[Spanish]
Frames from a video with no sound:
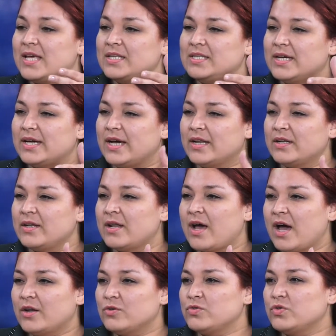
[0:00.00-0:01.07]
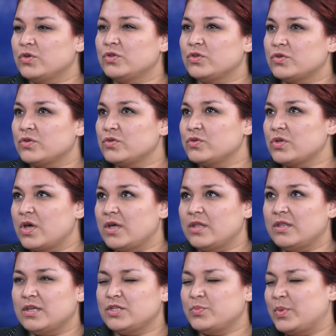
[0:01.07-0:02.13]
llegan a nosotros ah,
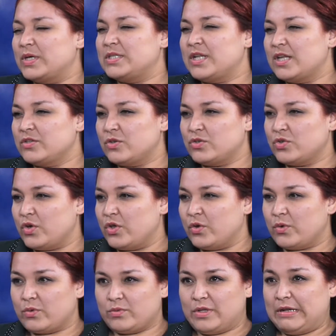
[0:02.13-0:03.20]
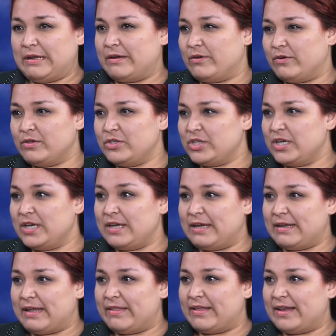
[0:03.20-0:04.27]
después de las 8 de la noche
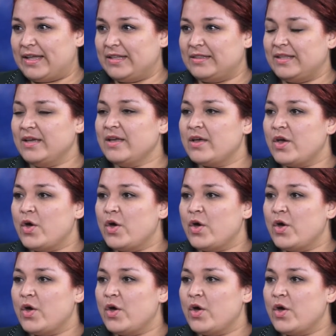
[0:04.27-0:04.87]
en adelante